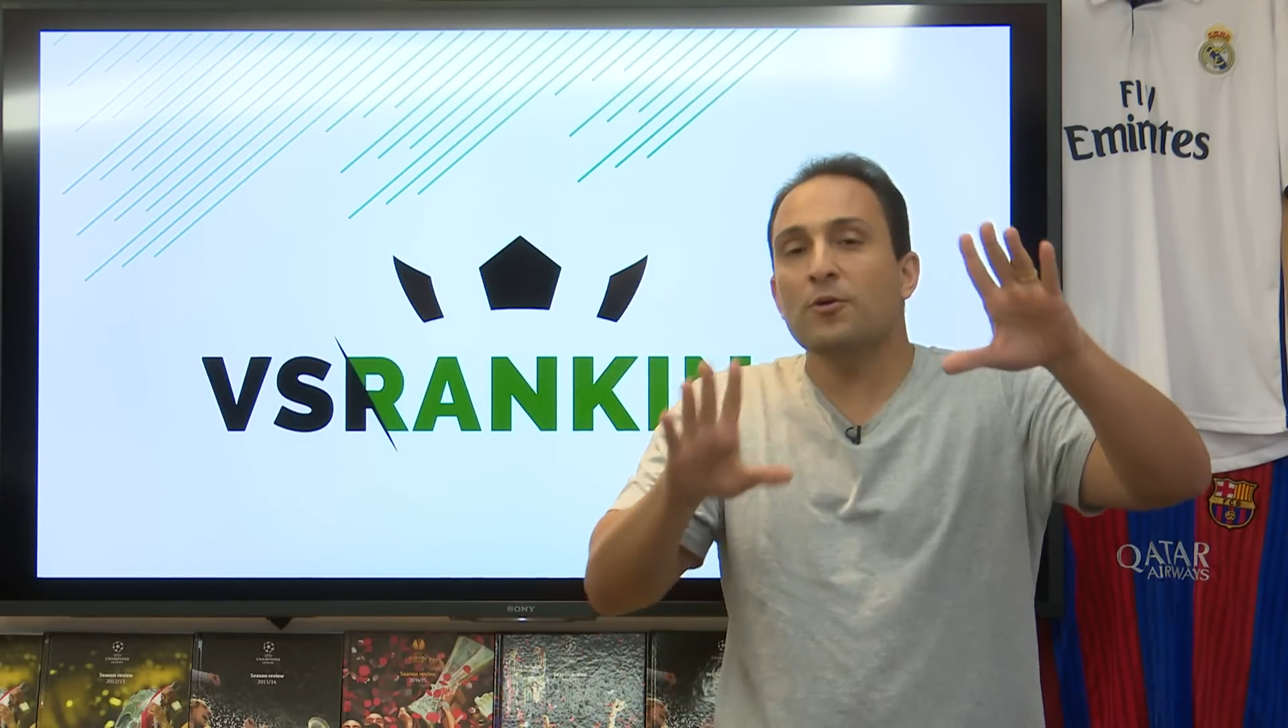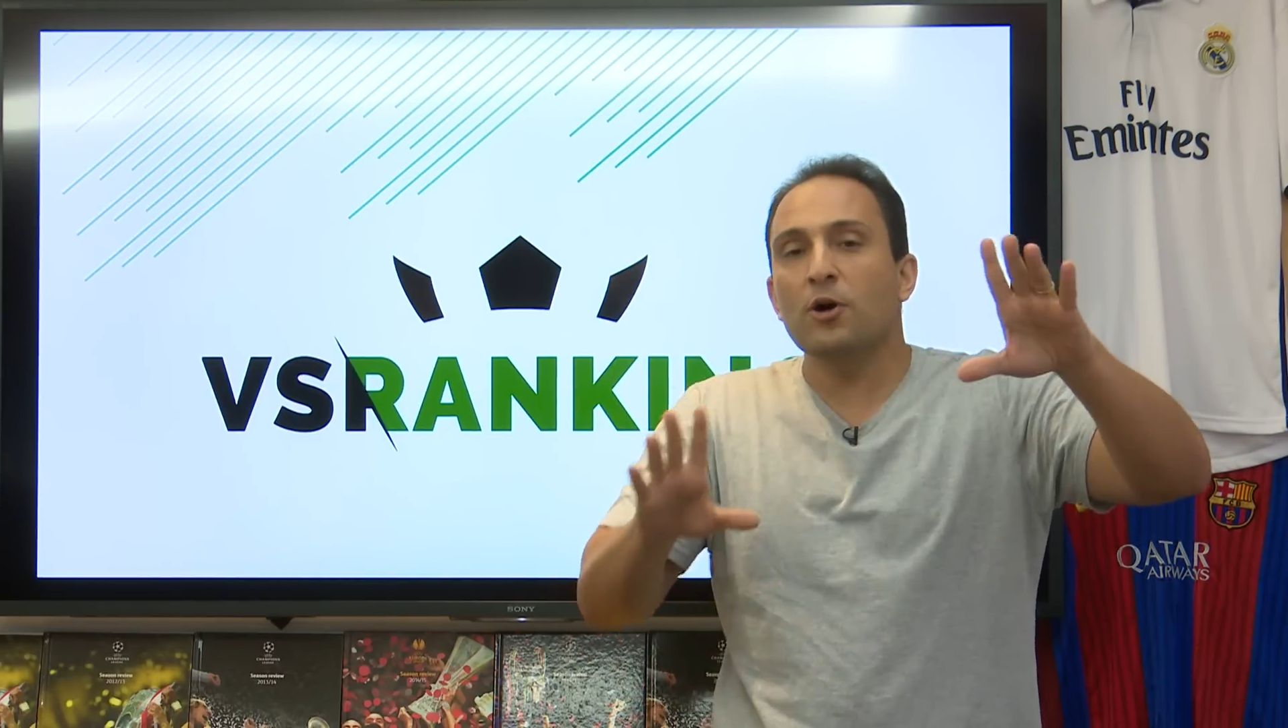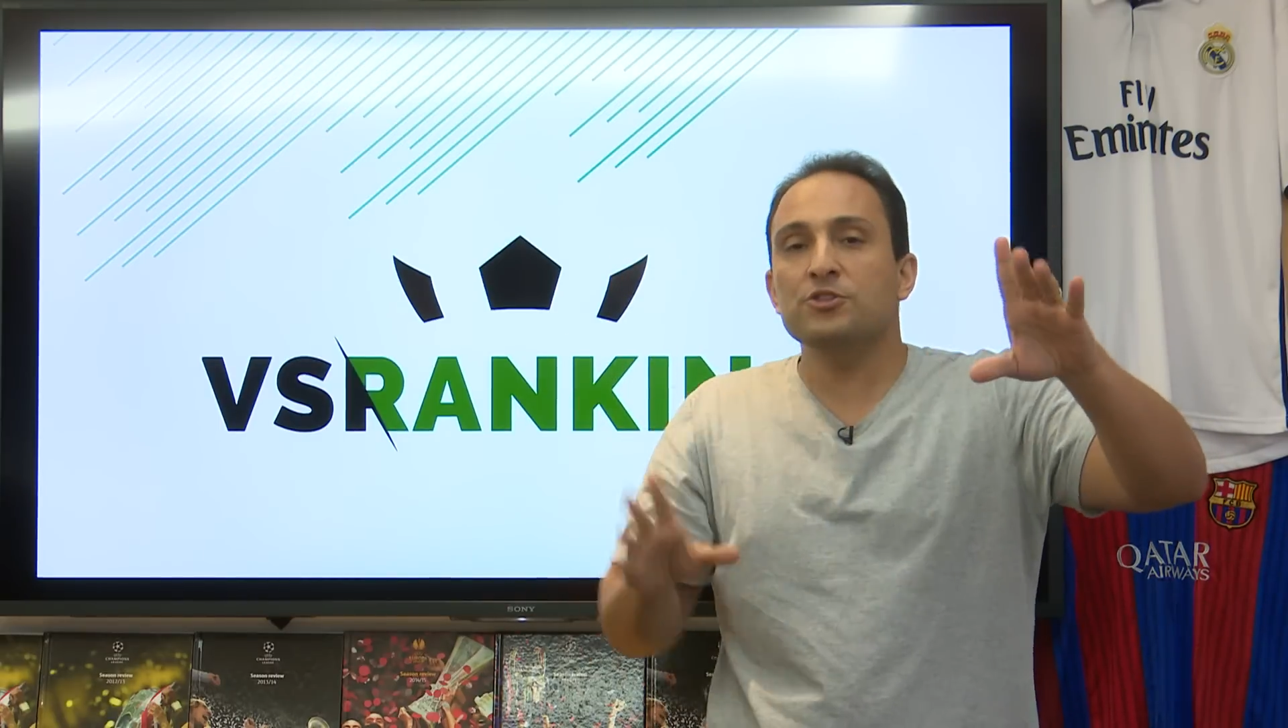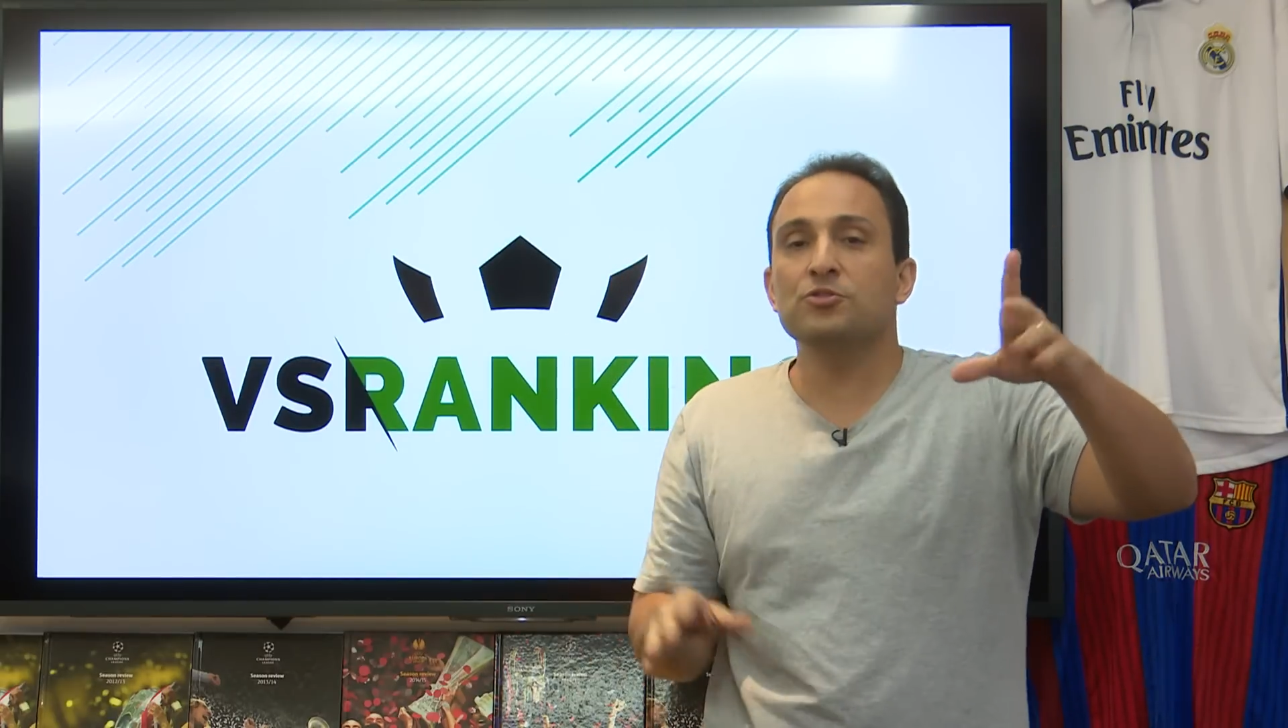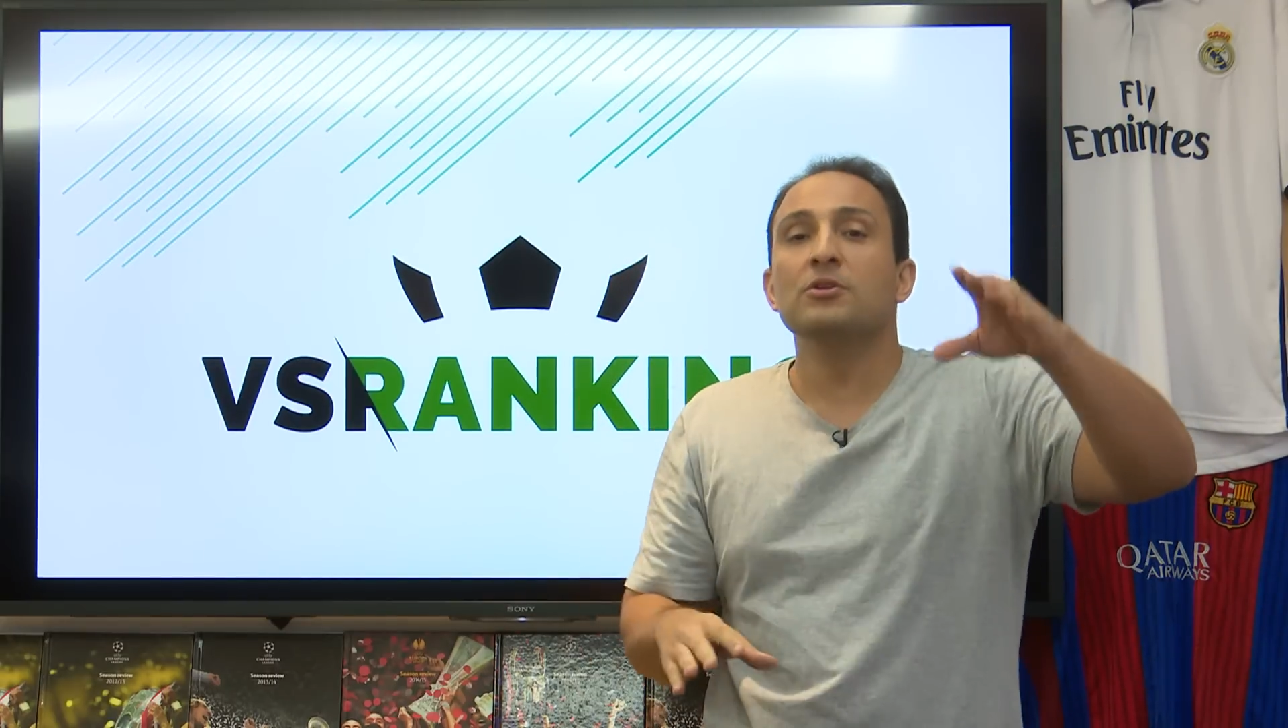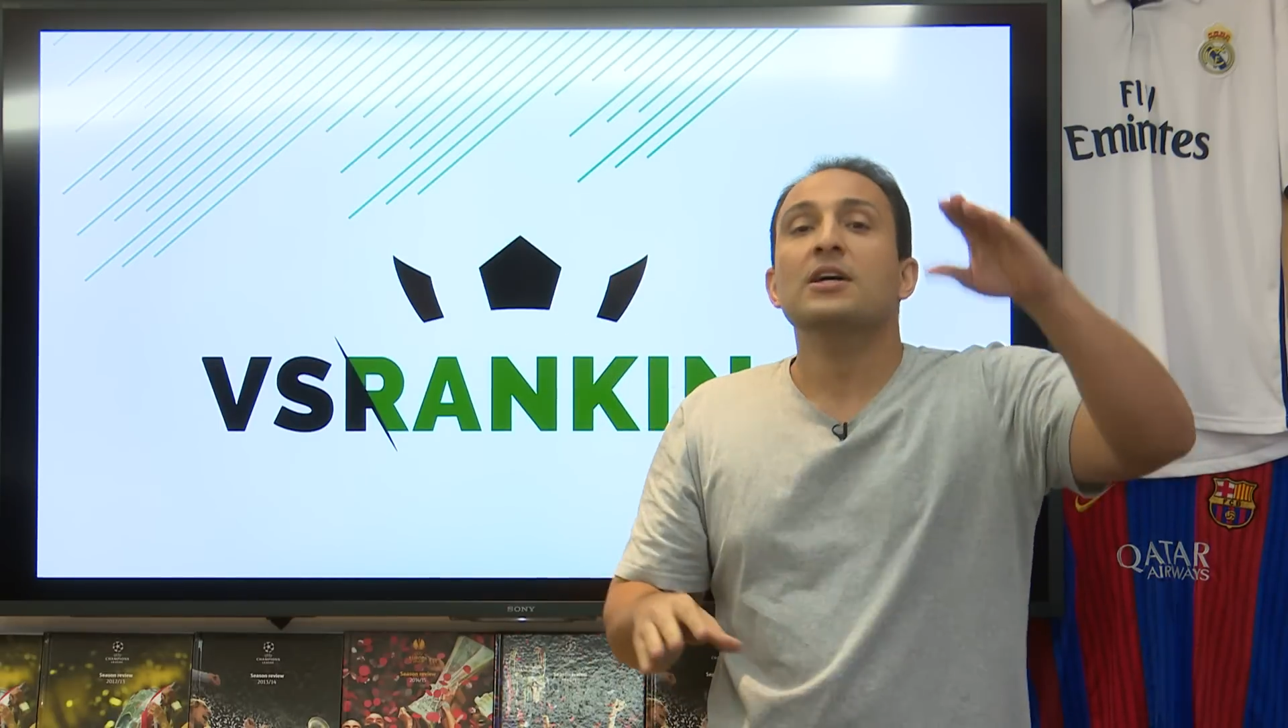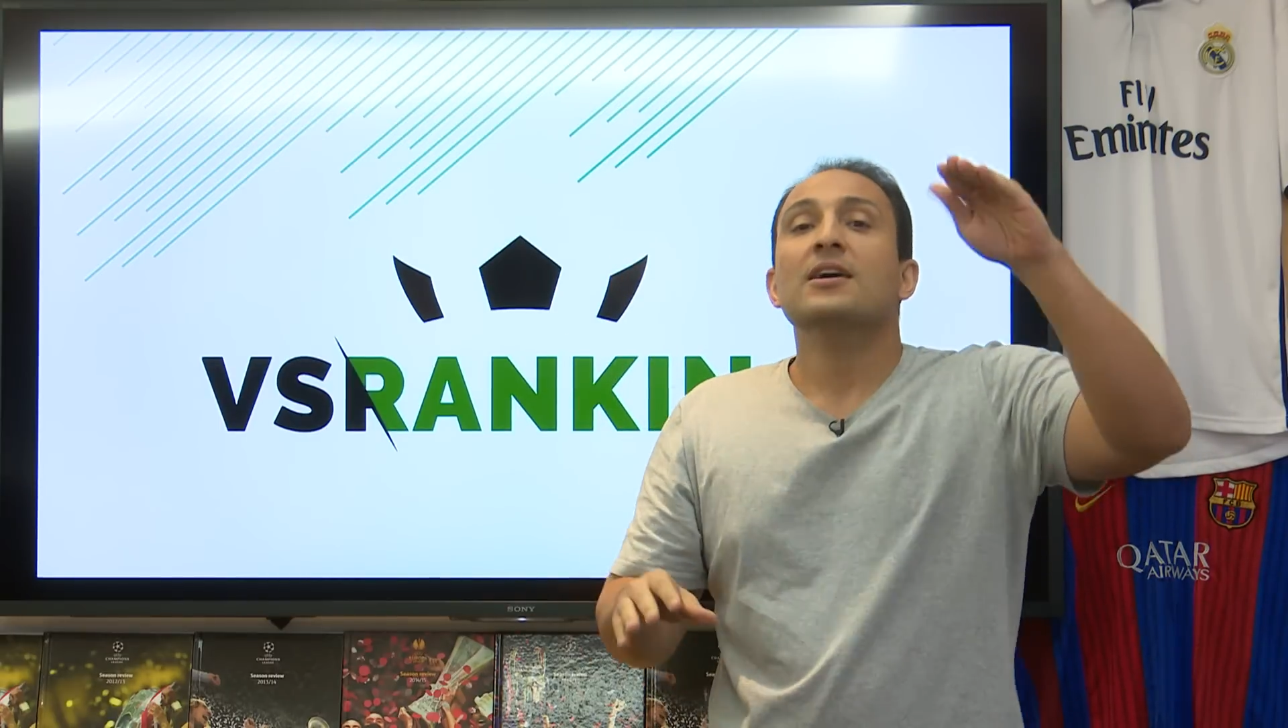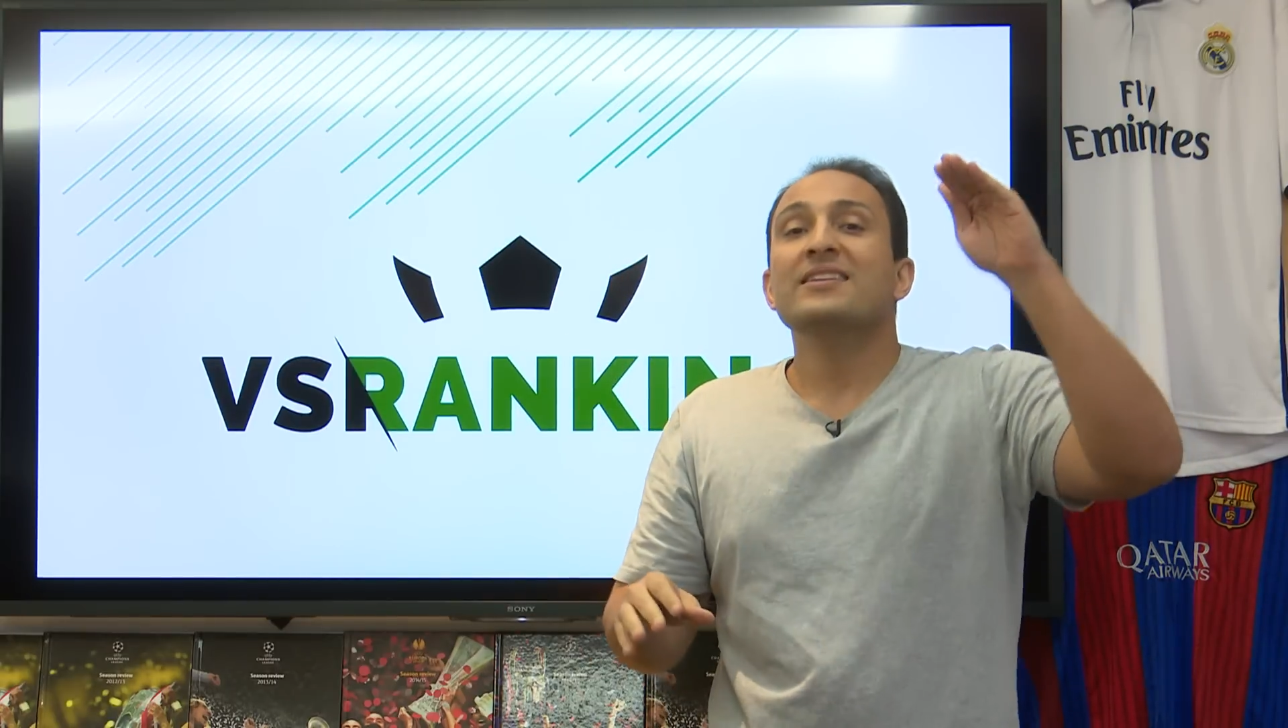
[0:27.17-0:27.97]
gosto